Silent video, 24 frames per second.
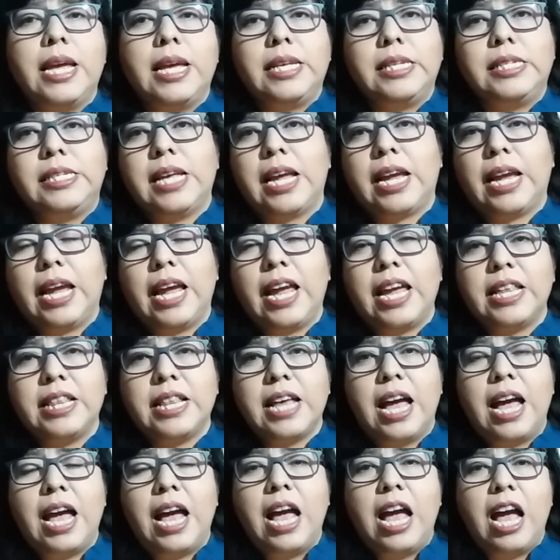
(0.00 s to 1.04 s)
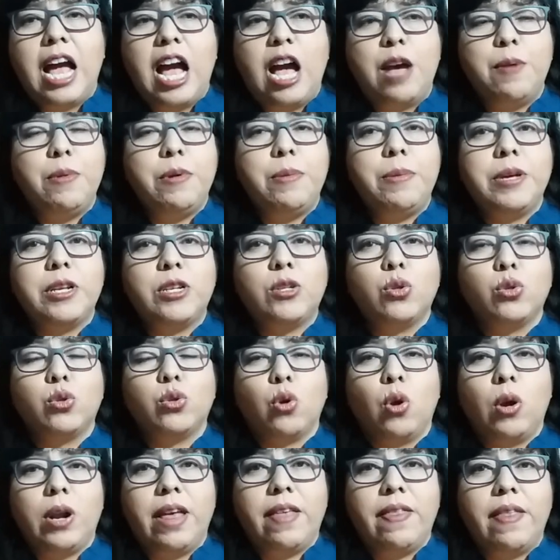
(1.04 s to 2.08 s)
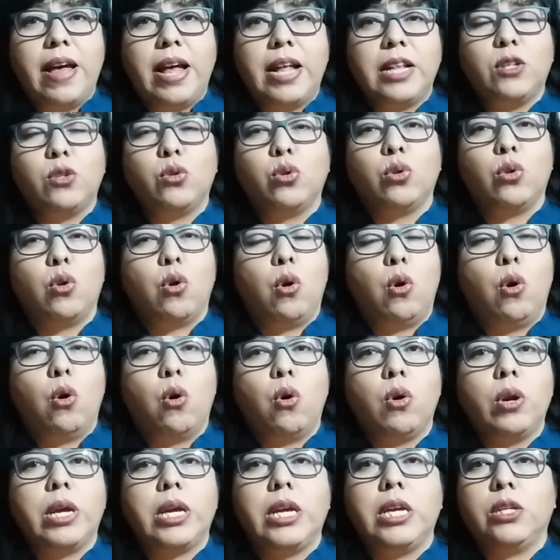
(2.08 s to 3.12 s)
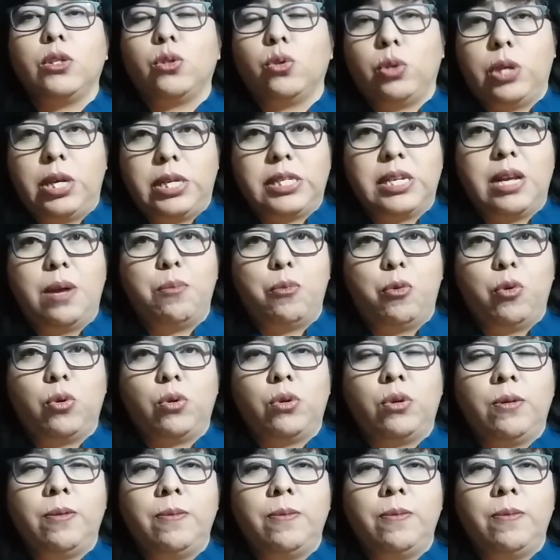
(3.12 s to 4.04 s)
se queda a vivir su soledad, su dolor y su desamor.